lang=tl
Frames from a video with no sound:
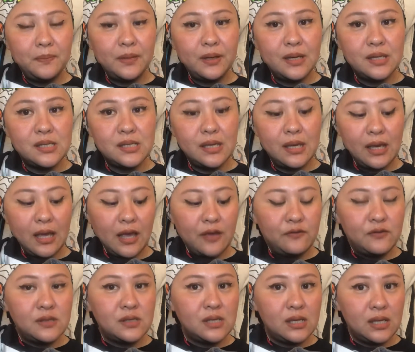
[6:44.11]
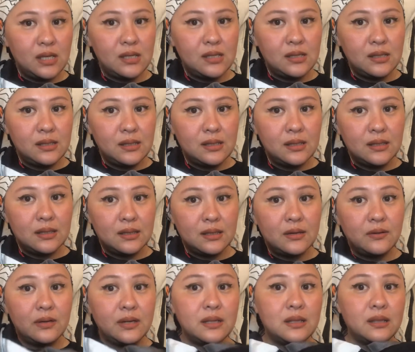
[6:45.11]
kasi I've seen the
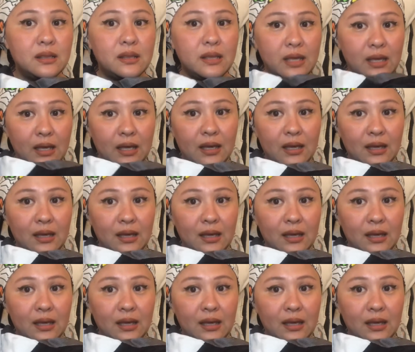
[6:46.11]
real thing.